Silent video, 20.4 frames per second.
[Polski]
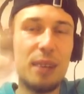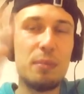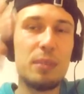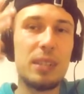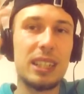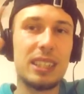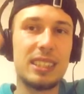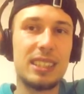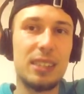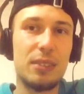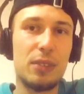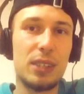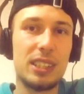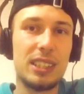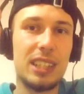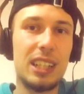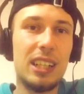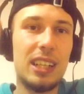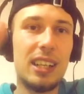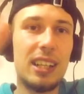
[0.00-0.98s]
przez te
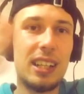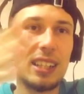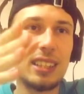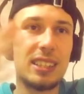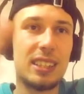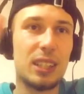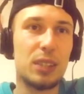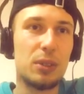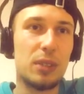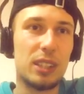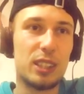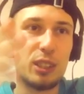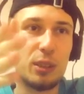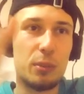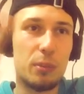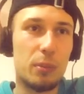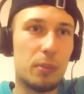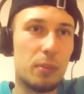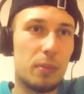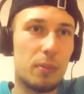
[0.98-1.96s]
właśnie liryksy, które
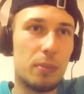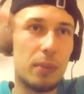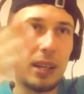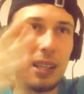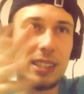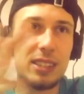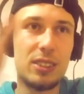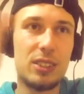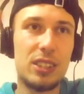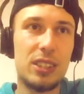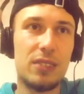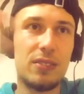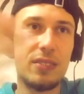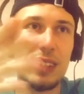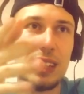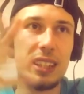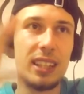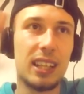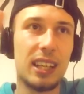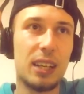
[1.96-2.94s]
są bardzo
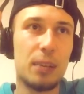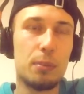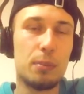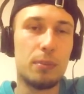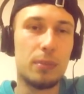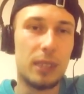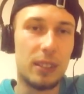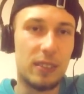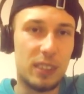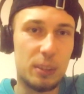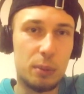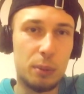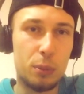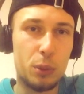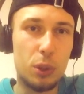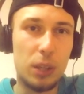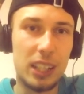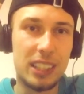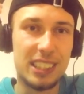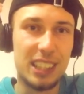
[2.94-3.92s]
dziwne, takie nawet bym
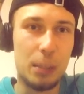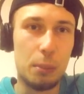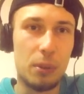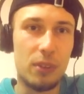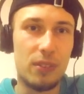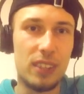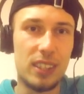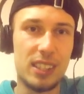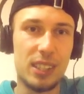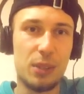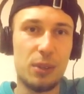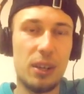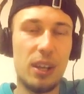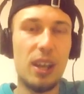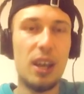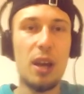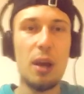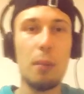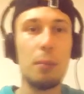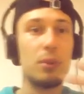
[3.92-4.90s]
tureckie powiedział.
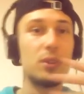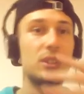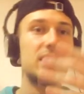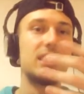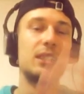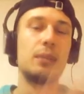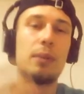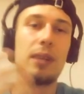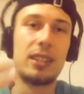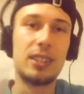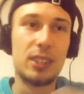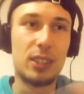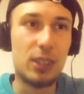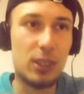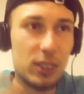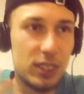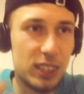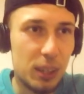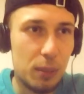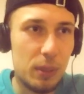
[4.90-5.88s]
Może za bardzo
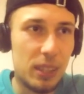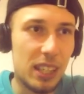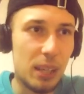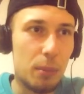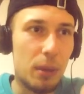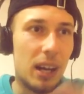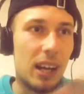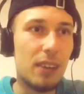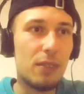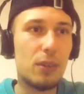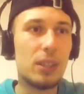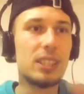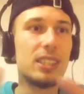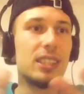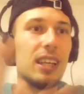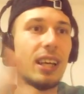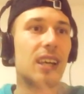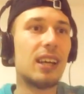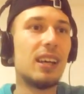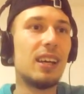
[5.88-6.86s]
to rozkminiam, ale
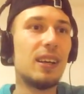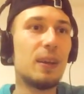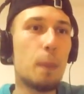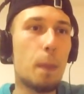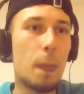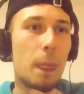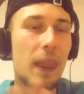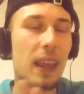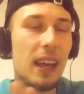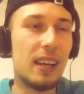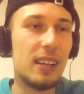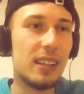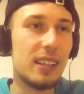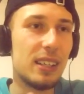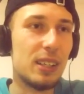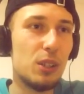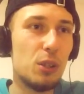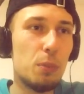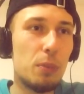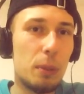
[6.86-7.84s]
właśnie
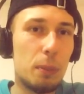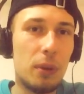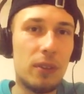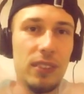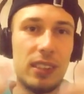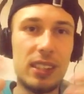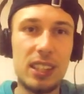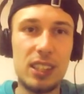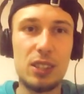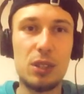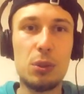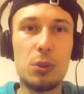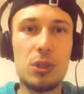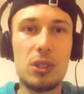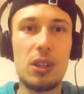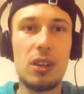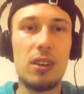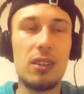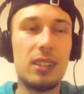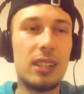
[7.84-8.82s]
e, lubię powiedzieć
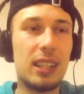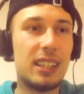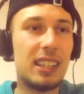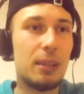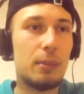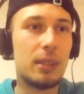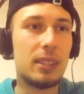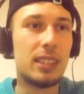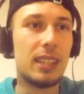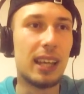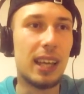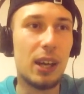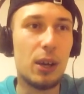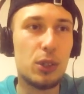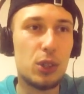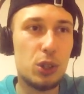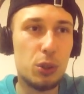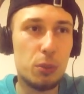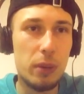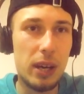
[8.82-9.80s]
dużo na temat
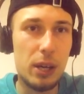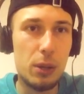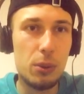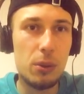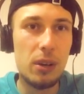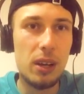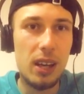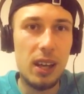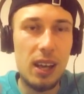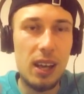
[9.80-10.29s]
jakiegoś numeru,